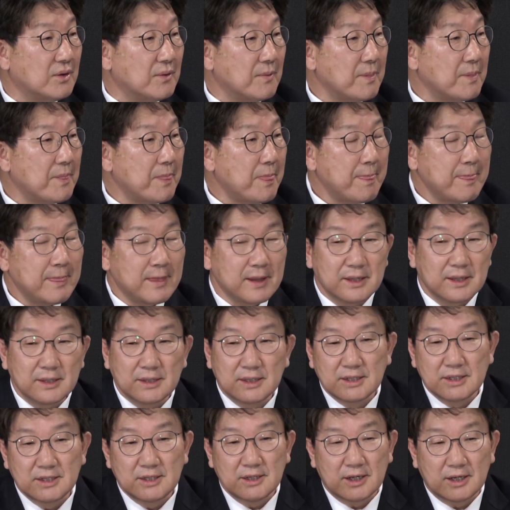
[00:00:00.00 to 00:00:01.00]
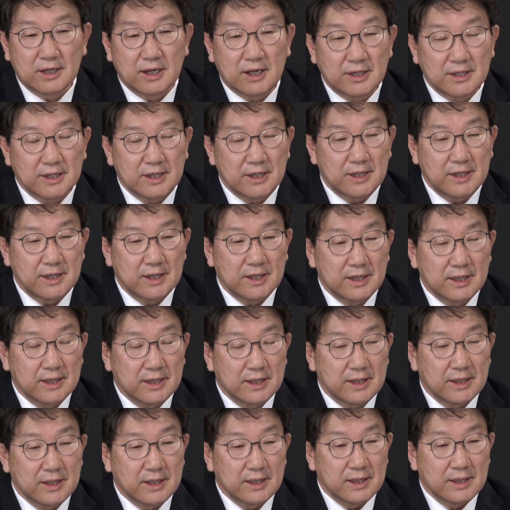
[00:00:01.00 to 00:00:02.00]
그런데 음. 그 역할이
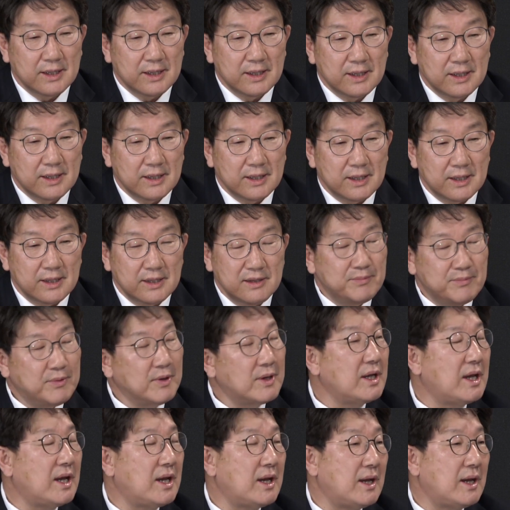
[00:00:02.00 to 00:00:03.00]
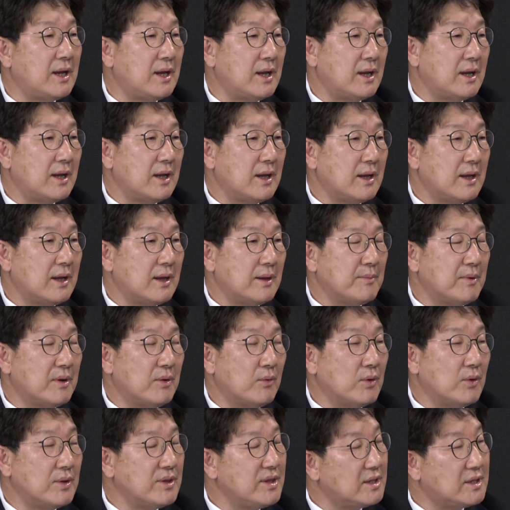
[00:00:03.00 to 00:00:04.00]
이번에 뭐
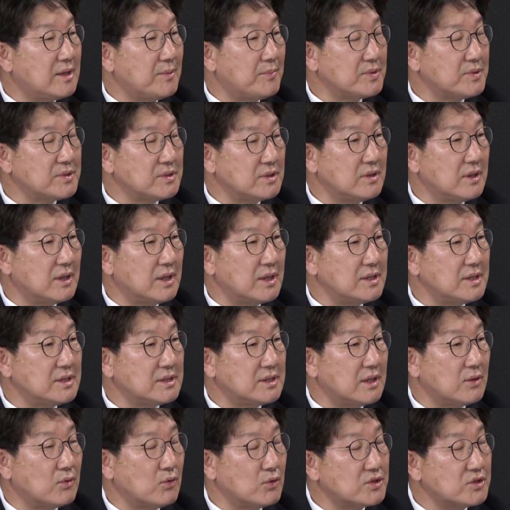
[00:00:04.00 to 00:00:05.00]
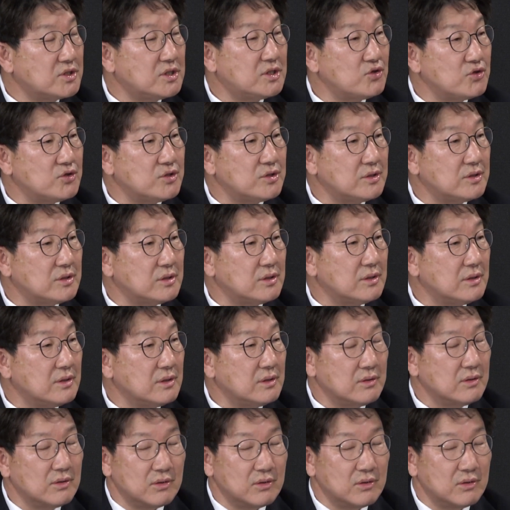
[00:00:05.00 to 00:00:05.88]
원내대표 선거가 이제 곧 치러지는 음.